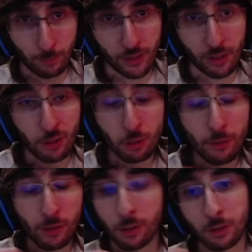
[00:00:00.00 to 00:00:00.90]
parce qu'il y avait une
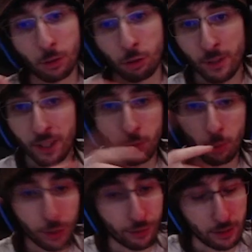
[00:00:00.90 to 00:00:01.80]
offre, euh, quand tu mettais 1€,
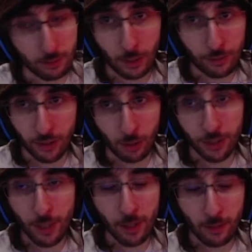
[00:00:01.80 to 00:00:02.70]
euro, bref, c'était
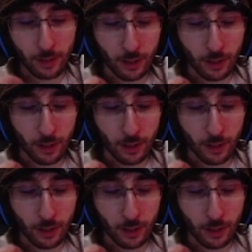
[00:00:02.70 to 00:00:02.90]
rentable.